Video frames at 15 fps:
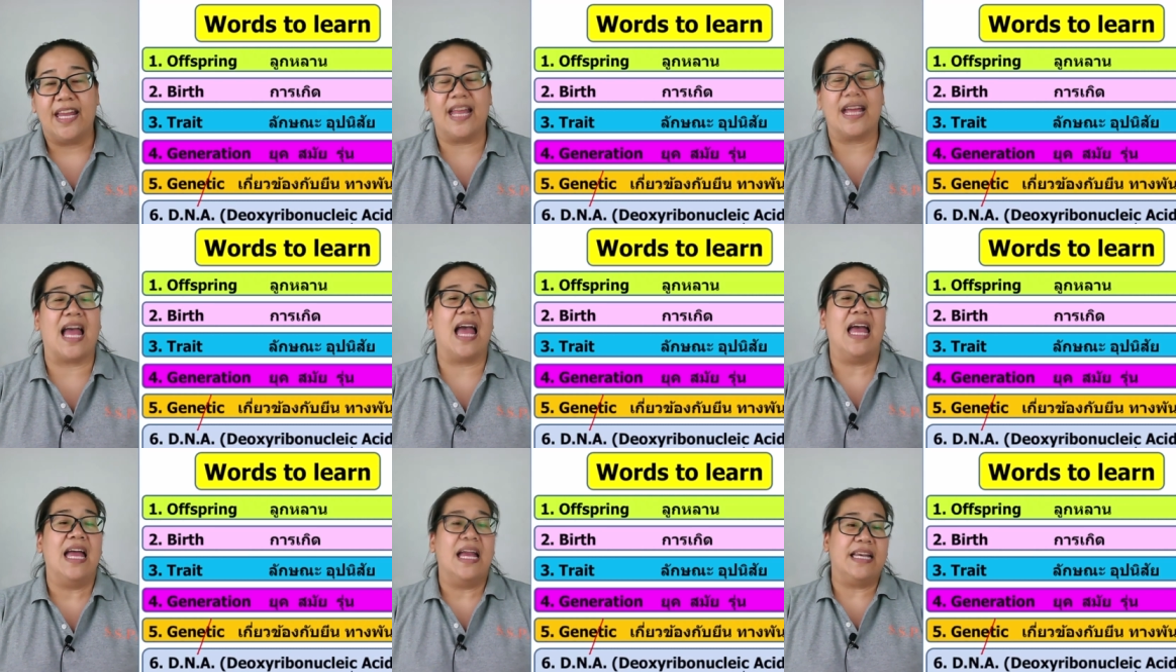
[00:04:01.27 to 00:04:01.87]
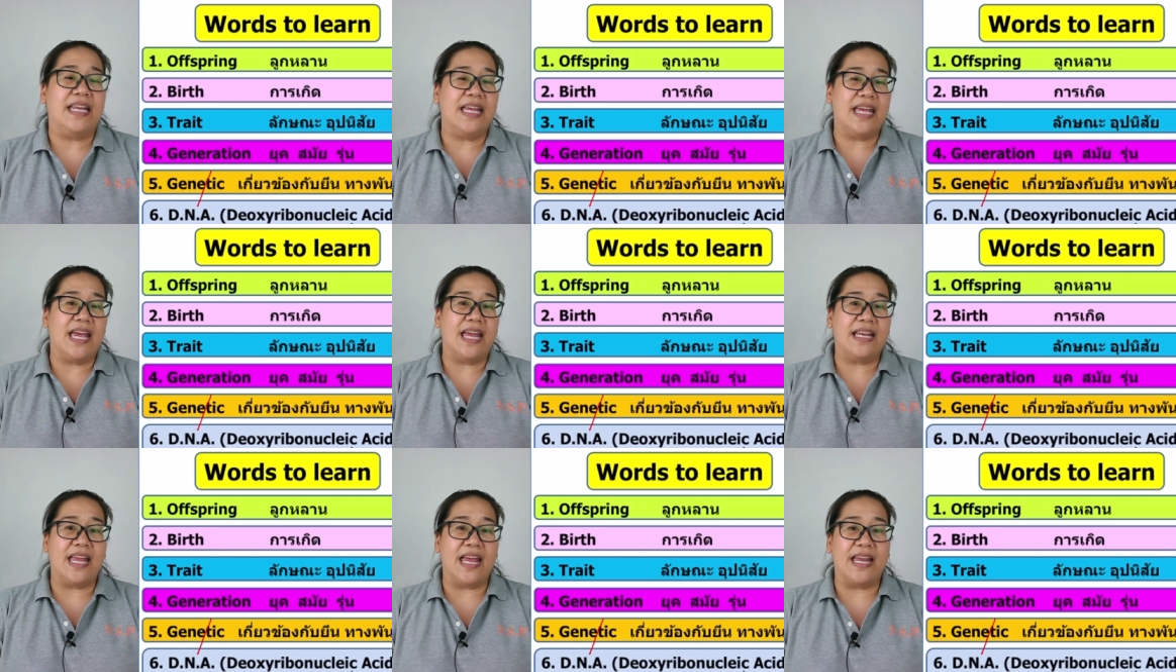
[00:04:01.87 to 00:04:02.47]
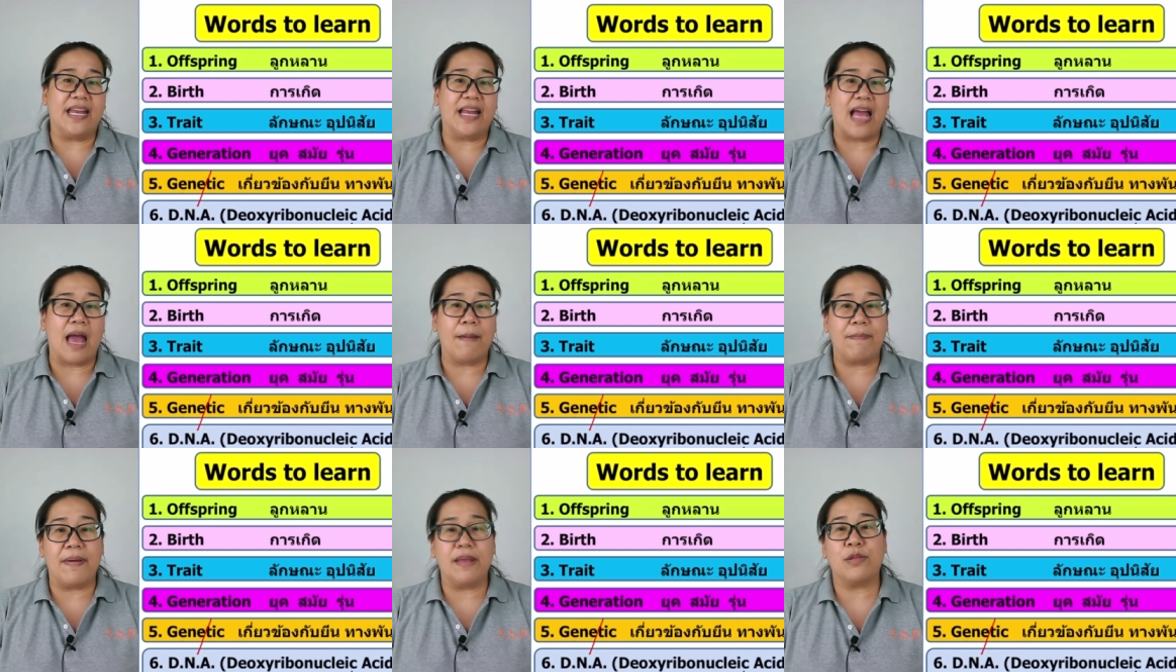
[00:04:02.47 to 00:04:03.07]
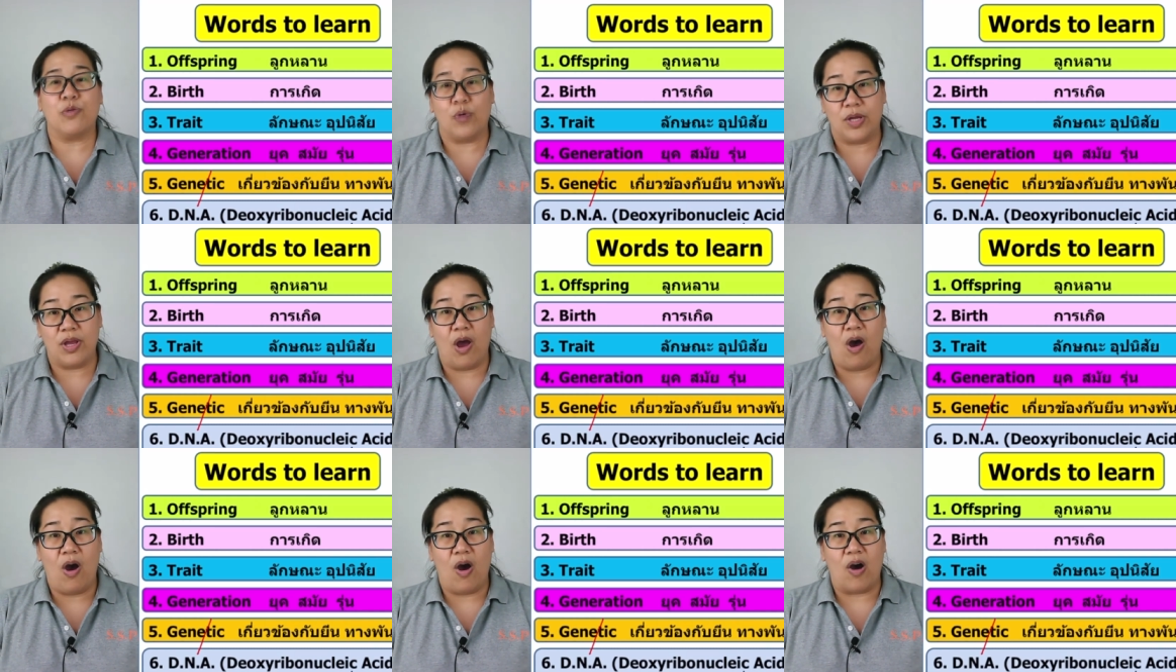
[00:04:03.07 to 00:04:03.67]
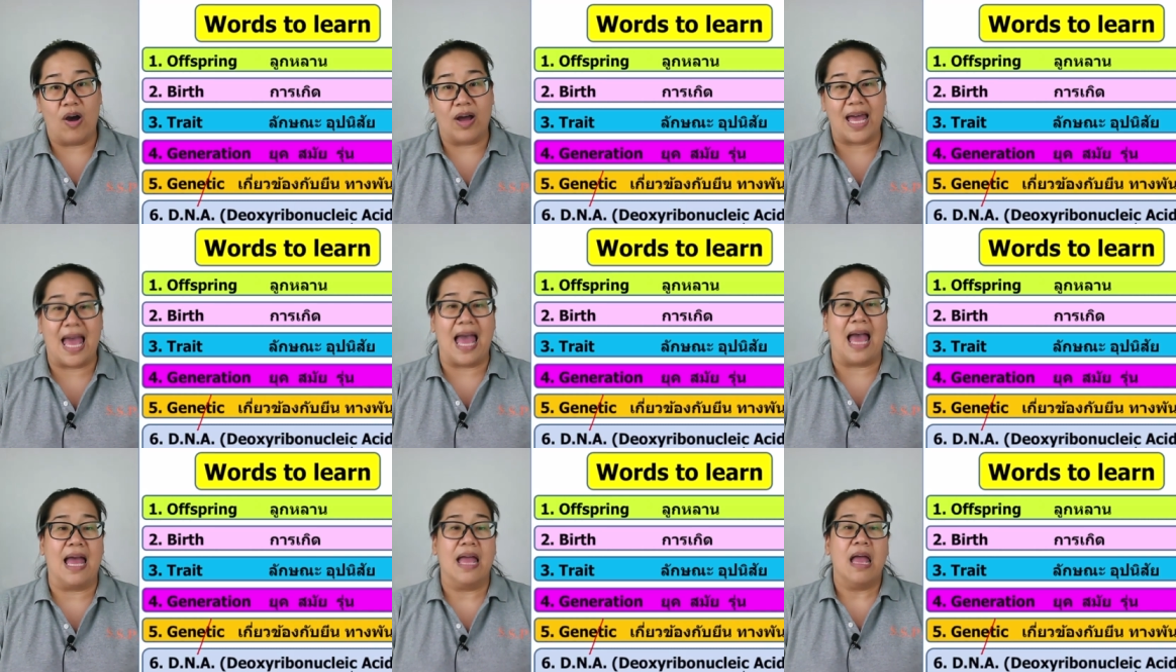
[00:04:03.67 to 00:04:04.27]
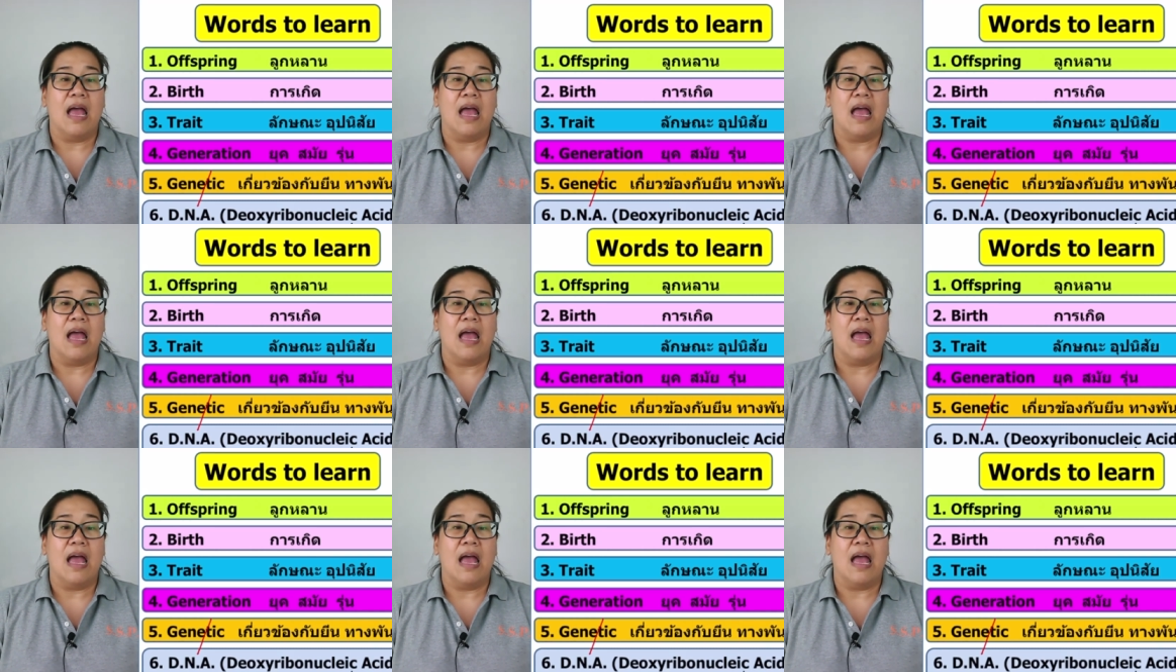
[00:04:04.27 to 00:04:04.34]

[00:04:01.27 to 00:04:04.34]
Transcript: นะคะ DNA นะคะเป็นตัวย่อค่ะ